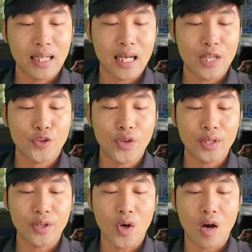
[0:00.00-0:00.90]
à,
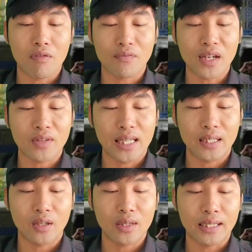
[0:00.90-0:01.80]
chuyên dò và phát
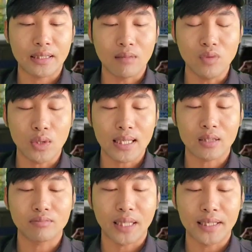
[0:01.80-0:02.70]
hiện lỗi hệ thống của các
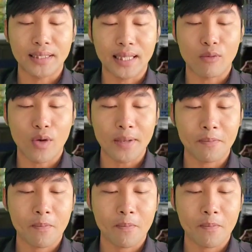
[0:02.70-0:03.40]
công ty trang web